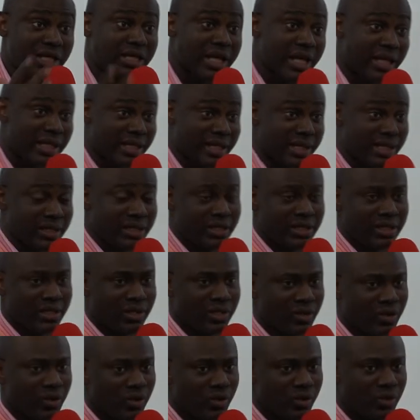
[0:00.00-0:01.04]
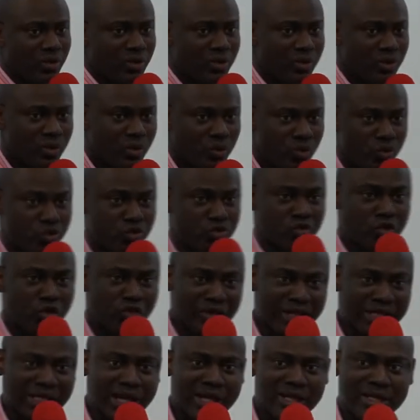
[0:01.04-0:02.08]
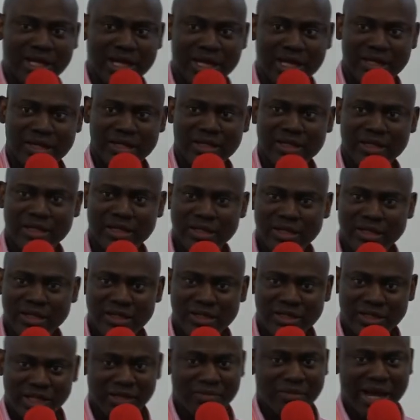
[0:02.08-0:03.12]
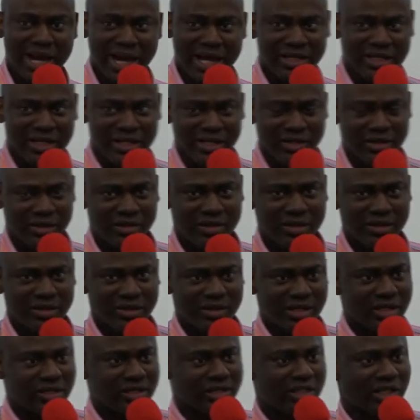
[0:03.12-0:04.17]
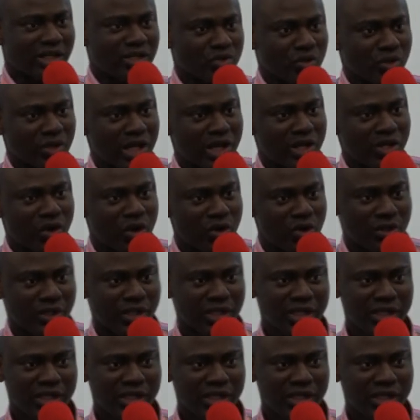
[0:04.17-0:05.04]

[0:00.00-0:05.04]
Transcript: quelqu'un ou sauvait quelqu'un d'une maladie, d'une citation quelconque.